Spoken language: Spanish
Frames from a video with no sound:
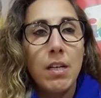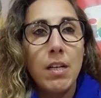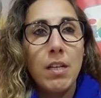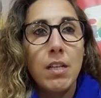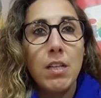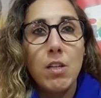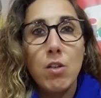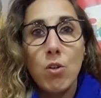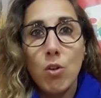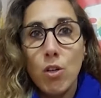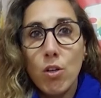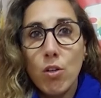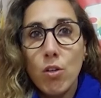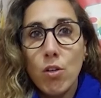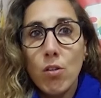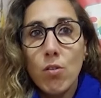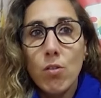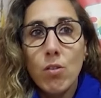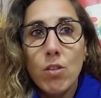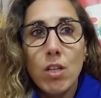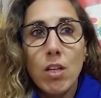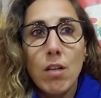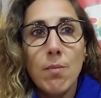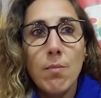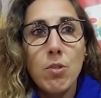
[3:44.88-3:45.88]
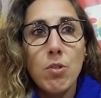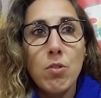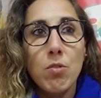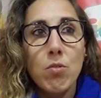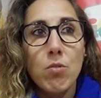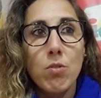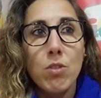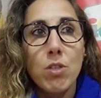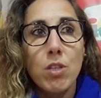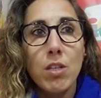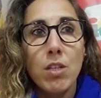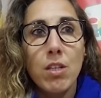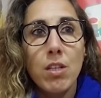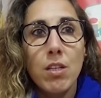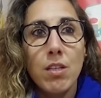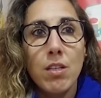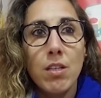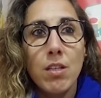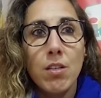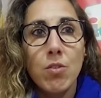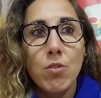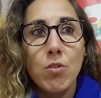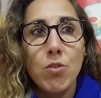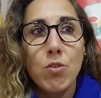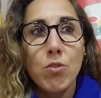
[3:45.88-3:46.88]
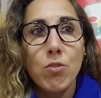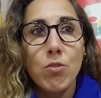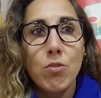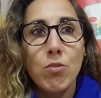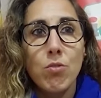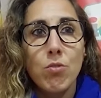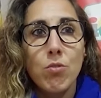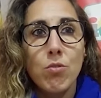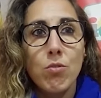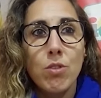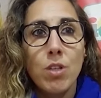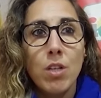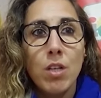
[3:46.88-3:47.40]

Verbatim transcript: Y hoy nos encontramos con que ya no son